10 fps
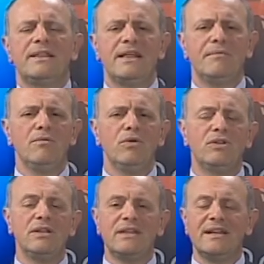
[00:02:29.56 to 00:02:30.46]
temi
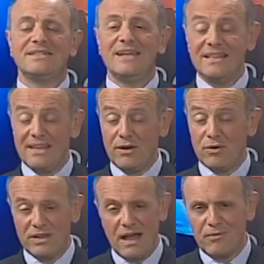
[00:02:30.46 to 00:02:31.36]
molto interessanti,
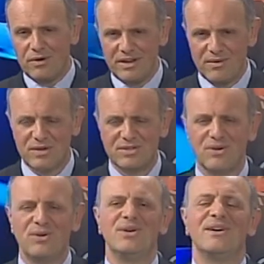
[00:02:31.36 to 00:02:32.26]
ricordiamo che di
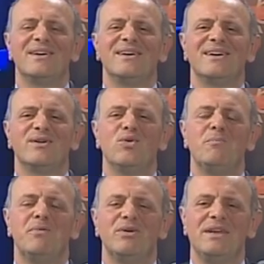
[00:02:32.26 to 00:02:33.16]
questo eh,
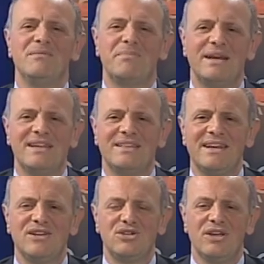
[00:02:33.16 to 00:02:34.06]
gruppo di
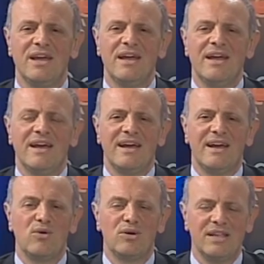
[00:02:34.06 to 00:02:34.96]
imprenditrici eh,
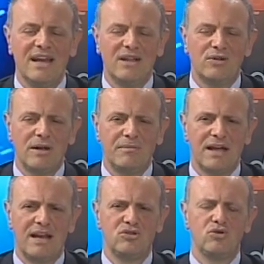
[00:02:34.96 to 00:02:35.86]
coordinato da
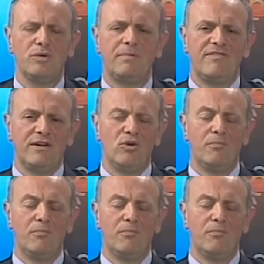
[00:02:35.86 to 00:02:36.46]
Michela Sciurpa fanno